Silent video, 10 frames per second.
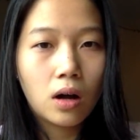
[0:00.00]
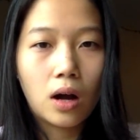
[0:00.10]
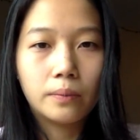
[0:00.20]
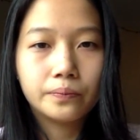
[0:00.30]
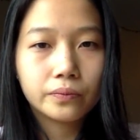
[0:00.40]

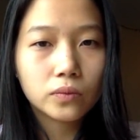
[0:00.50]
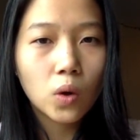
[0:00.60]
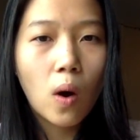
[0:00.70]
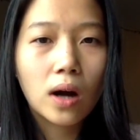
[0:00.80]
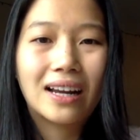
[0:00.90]
um,
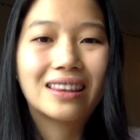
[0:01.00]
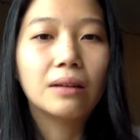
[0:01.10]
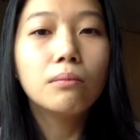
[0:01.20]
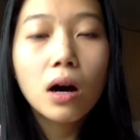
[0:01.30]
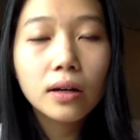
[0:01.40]
hoặc là
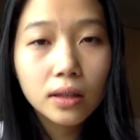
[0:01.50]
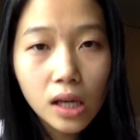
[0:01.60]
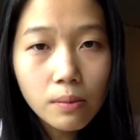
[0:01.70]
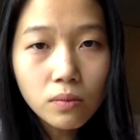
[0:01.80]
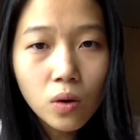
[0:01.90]
tỉnh bơ đi
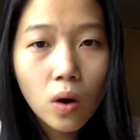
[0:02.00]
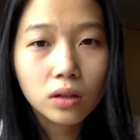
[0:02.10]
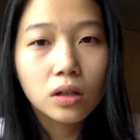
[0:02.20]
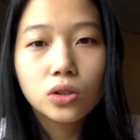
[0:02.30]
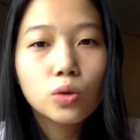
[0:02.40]
tiếp
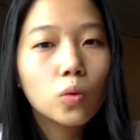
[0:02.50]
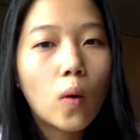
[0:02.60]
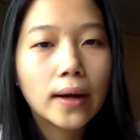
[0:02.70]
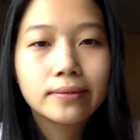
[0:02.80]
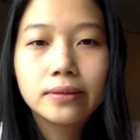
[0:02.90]
hoặc đứng xung
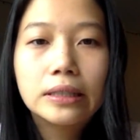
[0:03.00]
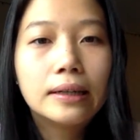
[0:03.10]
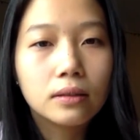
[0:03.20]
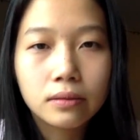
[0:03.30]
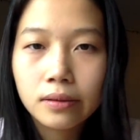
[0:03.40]
quanh
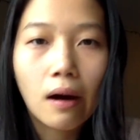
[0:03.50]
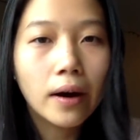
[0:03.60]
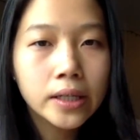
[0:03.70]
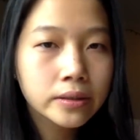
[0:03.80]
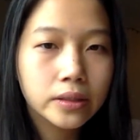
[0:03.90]
nhìn
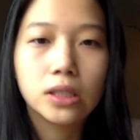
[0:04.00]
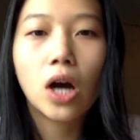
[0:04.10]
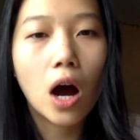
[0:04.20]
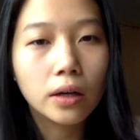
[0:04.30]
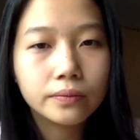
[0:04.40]
nói chỉ
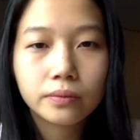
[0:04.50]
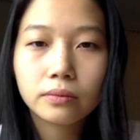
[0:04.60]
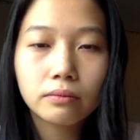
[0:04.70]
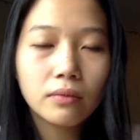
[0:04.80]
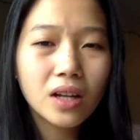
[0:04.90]
trỏ
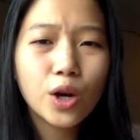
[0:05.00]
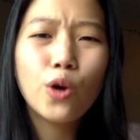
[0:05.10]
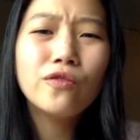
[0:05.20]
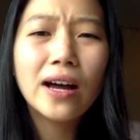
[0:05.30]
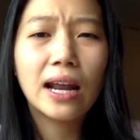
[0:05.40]

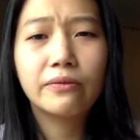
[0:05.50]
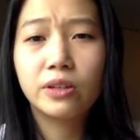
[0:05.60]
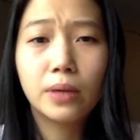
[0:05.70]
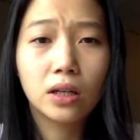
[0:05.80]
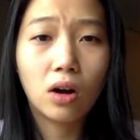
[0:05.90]
không phải là
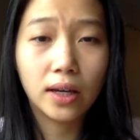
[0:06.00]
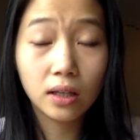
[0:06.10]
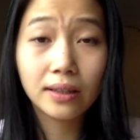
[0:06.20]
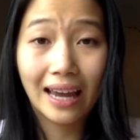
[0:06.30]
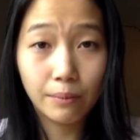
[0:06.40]
vì mình có ý
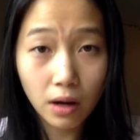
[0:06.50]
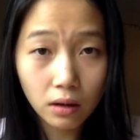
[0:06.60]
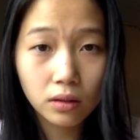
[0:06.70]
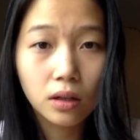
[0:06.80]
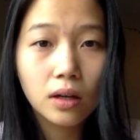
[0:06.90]
thức kém
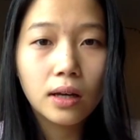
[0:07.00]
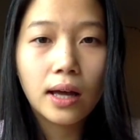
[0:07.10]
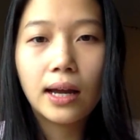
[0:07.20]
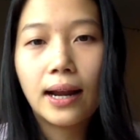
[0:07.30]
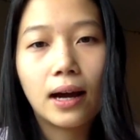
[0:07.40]
hơn
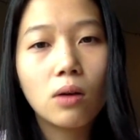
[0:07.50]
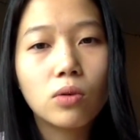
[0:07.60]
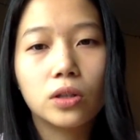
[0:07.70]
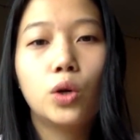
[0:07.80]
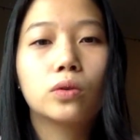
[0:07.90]
hay là không
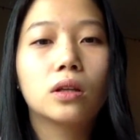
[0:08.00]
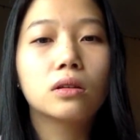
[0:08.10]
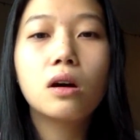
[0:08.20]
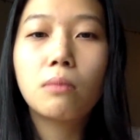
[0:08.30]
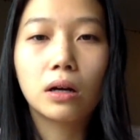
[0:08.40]
có nhiều
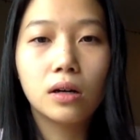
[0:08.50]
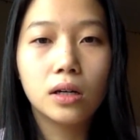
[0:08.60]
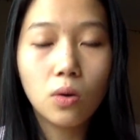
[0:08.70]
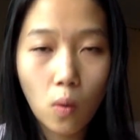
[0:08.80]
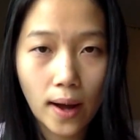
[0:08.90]
tình thương bằng người
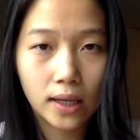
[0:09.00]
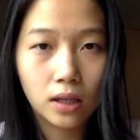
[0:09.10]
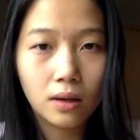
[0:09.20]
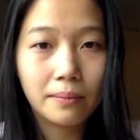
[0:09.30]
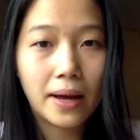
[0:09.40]
nước ngoài
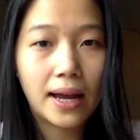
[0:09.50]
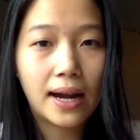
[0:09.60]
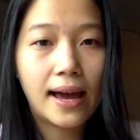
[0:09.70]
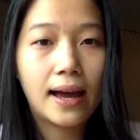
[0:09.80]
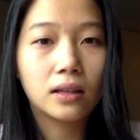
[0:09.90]
mà
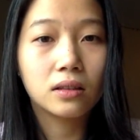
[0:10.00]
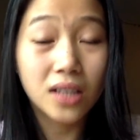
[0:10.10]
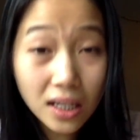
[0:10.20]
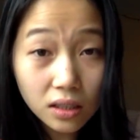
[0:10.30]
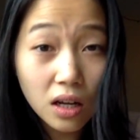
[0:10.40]
là thứ
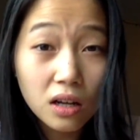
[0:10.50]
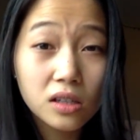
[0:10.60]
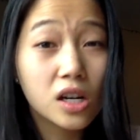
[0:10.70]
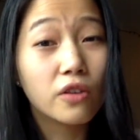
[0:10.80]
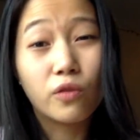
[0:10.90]
nhất
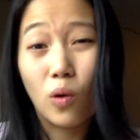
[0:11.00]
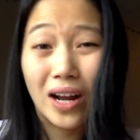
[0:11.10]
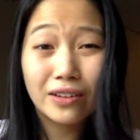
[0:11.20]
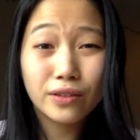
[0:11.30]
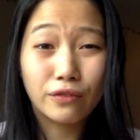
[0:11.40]
đường phố ở
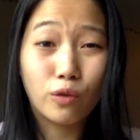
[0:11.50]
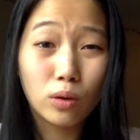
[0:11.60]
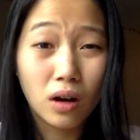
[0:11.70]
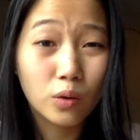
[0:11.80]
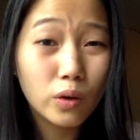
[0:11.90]
các thành phố
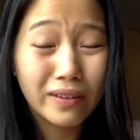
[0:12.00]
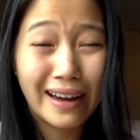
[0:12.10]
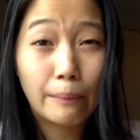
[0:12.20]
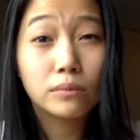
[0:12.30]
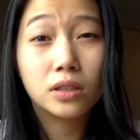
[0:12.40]
lớn của Việt
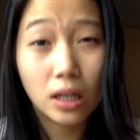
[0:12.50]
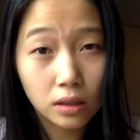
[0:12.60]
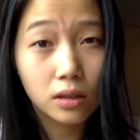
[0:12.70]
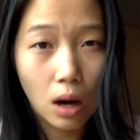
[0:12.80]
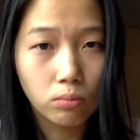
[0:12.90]
Nam rất
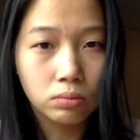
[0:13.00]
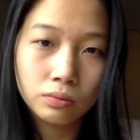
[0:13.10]
đông